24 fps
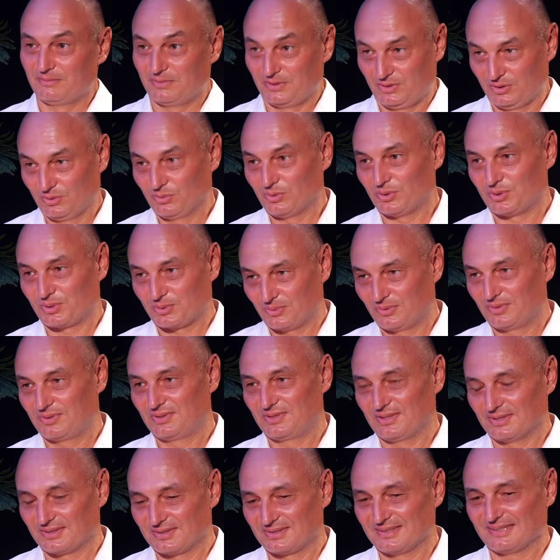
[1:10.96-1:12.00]
В одиночку,
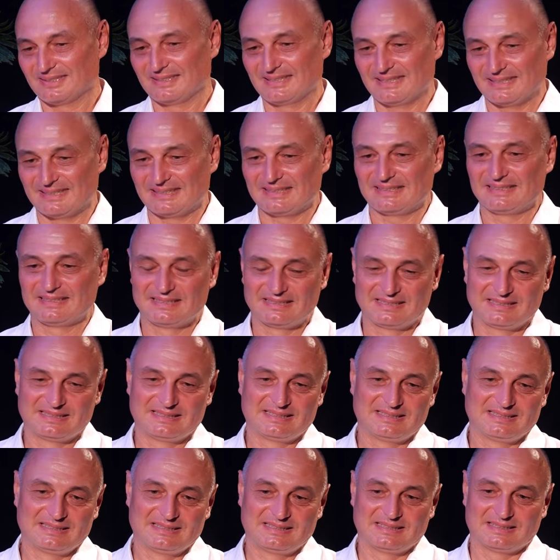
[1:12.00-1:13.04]
естественно, да.
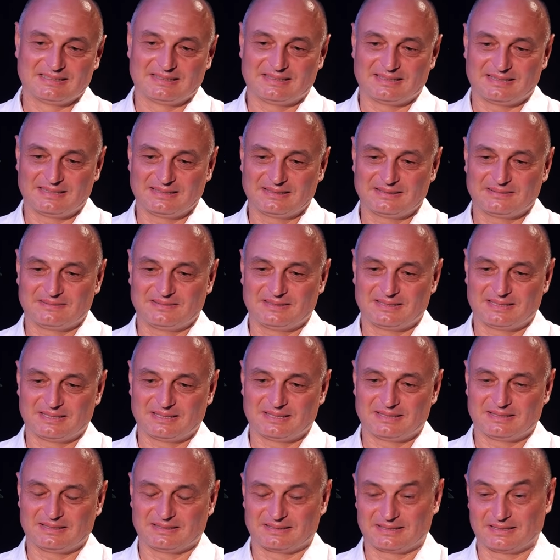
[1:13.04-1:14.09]
До этого
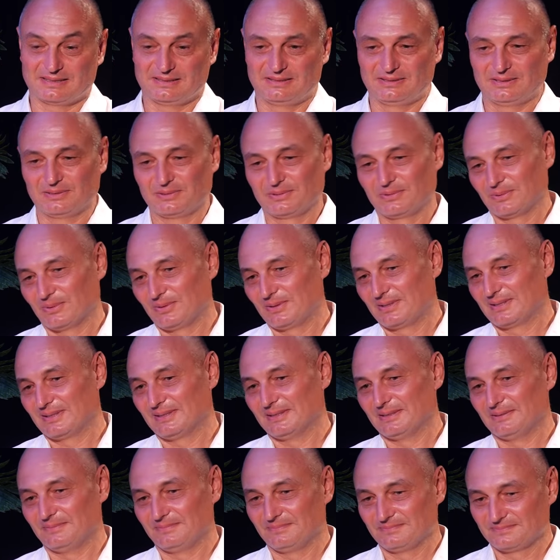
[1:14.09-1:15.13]
я ходил
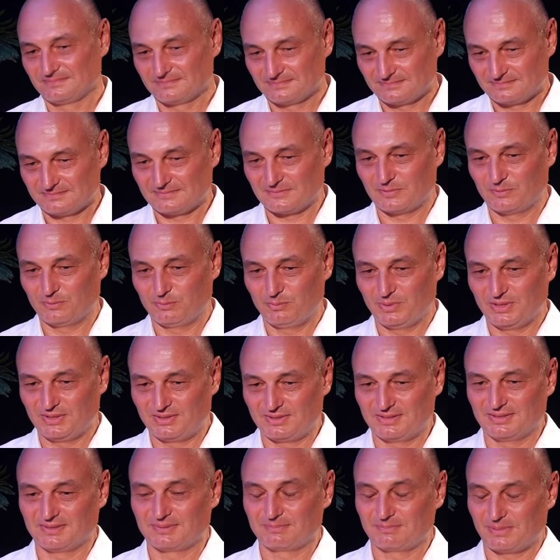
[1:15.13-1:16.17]
только
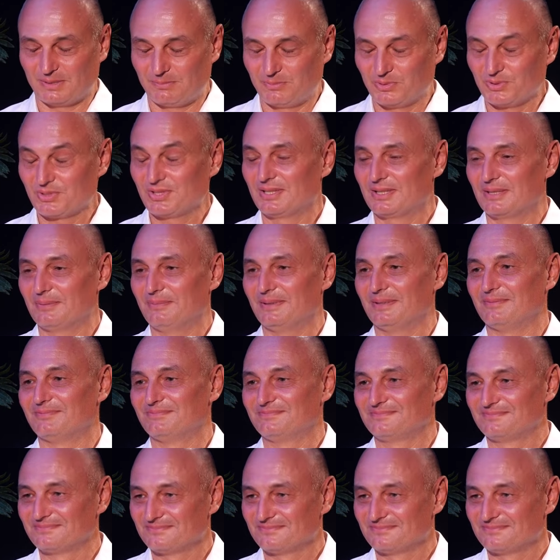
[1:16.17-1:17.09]
вместе с помощниками.